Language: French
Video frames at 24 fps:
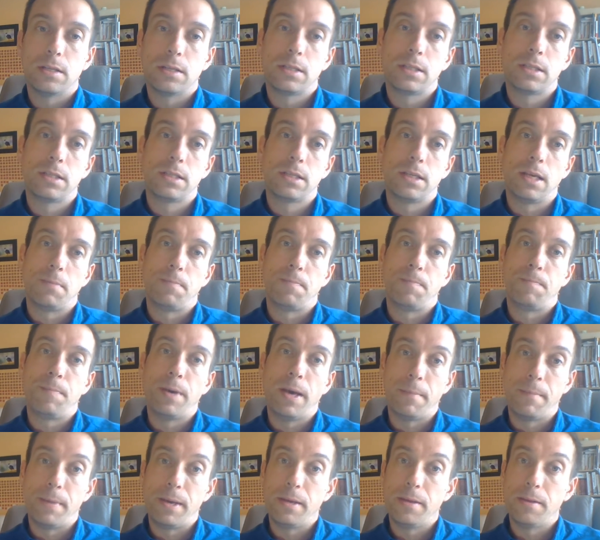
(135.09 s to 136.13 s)
ça
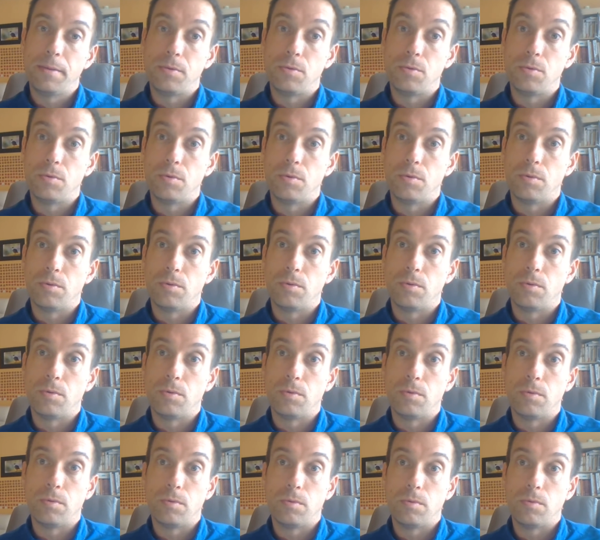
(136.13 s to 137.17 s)
permet de,